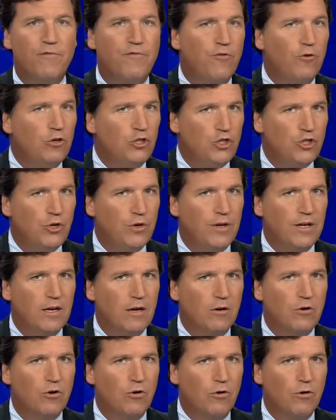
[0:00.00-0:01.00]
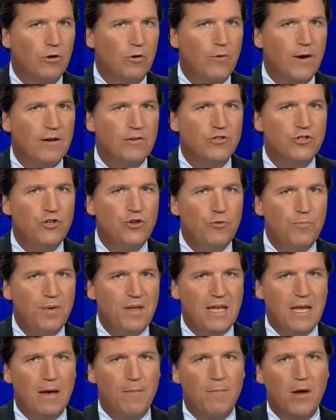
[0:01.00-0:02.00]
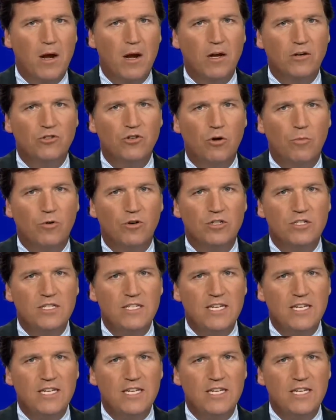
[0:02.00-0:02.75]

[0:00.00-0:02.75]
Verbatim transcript: Первый имел место 6 октября в 2 часа